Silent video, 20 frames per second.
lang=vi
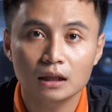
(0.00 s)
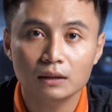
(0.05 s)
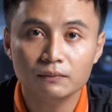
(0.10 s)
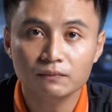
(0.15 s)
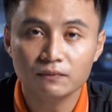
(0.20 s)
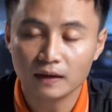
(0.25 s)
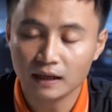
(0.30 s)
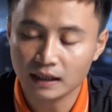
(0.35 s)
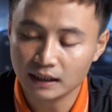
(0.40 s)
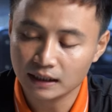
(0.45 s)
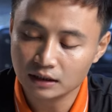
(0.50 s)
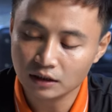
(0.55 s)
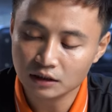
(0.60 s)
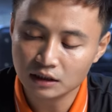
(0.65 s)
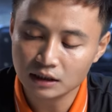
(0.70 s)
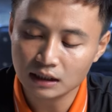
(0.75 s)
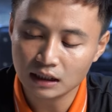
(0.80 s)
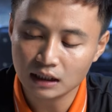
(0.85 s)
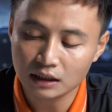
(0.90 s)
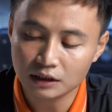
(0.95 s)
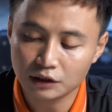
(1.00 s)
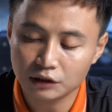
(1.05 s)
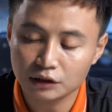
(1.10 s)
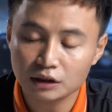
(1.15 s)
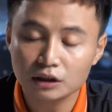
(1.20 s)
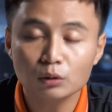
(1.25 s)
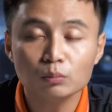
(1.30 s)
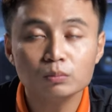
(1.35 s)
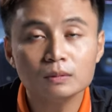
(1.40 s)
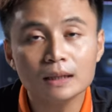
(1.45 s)
lớp vải đó chính là những
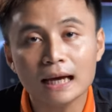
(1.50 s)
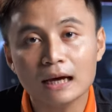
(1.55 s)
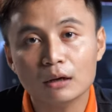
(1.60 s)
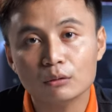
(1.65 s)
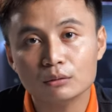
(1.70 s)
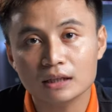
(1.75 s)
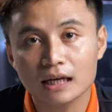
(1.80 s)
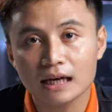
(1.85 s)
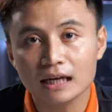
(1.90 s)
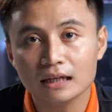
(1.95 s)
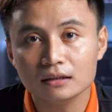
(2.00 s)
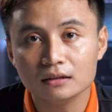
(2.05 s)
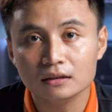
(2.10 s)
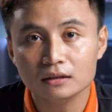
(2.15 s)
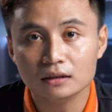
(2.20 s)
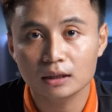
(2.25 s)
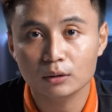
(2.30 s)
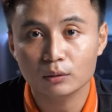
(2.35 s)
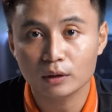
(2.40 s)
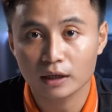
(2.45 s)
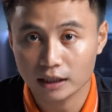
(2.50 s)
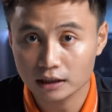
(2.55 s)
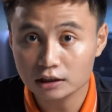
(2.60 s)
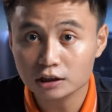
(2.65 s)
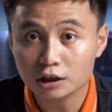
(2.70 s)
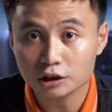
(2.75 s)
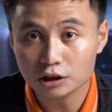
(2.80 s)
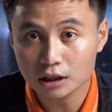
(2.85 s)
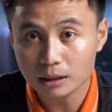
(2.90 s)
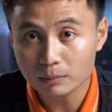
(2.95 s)
cái nút thao tác điều khiển
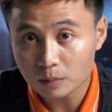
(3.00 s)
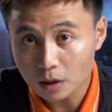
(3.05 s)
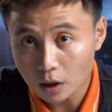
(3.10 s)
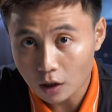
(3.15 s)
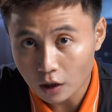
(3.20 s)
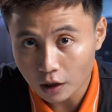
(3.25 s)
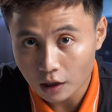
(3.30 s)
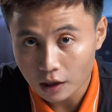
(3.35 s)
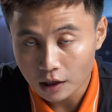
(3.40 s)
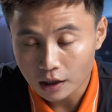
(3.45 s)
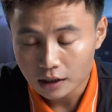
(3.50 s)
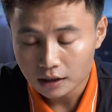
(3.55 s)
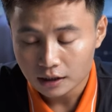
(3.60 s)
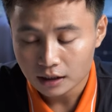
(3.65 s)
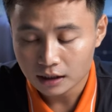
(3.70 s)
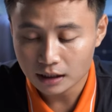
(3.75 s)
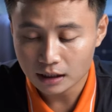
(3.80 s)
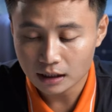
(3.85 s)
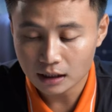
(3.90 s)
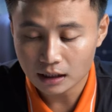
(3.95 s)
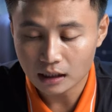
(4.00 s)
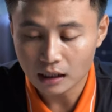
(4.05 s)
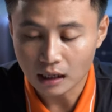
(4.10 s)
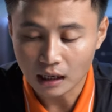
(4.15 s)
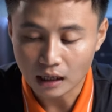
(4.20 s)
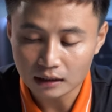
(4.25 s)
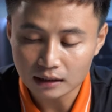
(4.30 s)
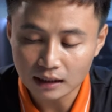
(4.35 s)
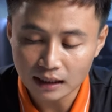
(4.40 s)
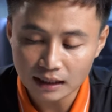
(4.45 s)
trực tiếp lo thì à,
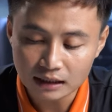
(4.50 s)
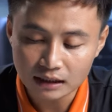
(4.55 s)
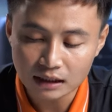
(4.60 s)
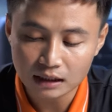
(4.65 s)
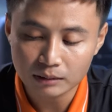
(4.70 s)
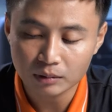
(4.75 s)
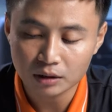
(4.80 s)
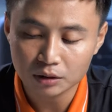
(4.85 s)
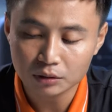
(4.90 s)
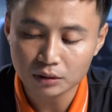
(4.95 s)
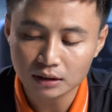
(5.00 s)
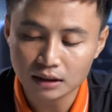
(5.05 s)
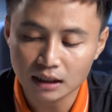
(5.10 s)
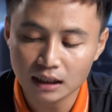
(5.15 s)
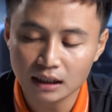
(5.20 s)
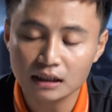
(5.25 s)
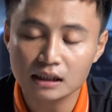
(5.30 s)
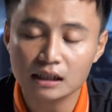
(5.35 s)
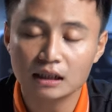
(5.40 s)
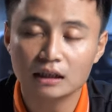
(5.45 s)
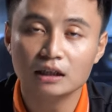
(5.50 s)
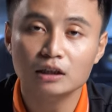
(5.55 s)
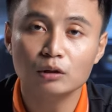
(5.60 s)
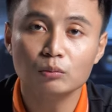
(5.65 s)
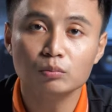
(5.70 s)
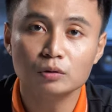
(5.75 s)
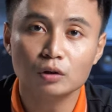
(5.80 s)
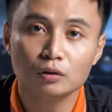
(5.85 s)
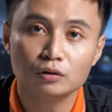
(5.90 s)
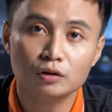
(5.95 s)
ở đây thì mình có thể thấy là cái
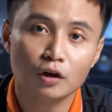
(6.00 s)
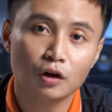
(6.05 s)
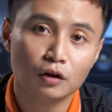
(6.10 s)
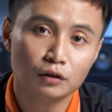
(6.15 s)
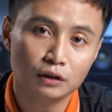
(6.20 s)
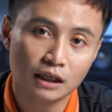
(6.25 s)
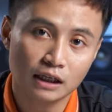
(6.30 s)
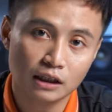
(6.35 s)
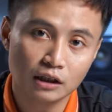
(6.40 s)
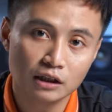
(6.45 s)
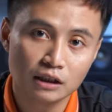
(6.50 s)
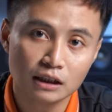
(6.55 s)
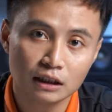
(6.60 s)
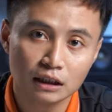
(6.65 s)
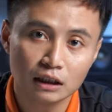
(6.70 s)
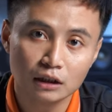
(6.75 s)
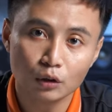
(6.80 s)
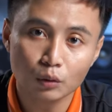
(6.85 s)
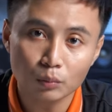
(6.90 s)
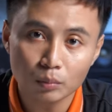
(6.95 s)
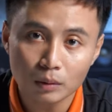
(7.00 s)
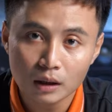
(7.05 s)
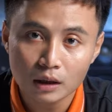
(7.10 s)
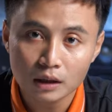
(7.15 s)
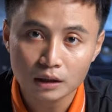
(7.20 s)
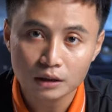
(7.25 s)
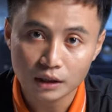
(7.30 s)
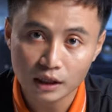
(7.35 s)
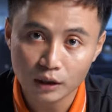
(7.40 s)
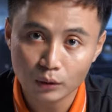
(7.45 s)
nút tròn tròn này đó chính là cái nút
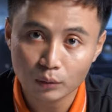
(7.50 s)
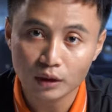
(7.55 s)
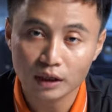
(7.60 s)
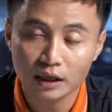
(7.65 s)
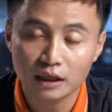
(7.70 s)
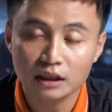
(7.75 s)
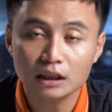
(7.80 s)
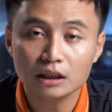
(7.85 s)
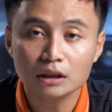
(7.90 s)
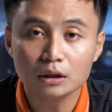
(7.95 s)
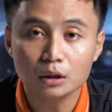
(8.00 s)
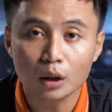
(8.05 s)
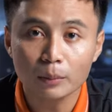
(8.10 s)
điều khiển kết